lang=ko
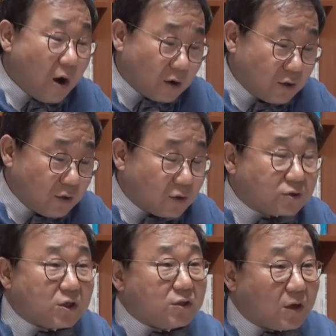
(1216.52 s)
아니
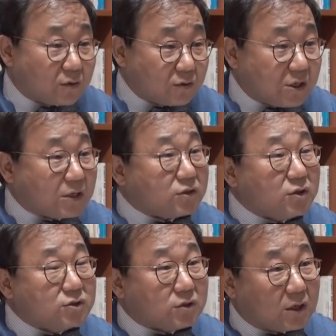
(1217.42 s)
연세대학교 사정이
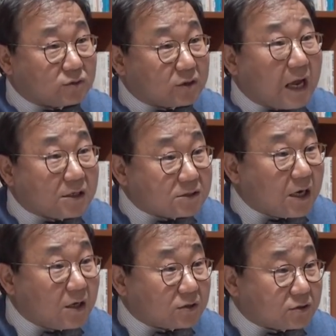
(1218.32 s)
있어가지고 나를
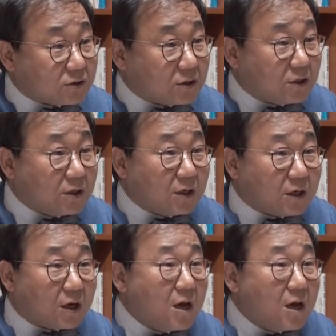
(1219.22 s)
잘랐지.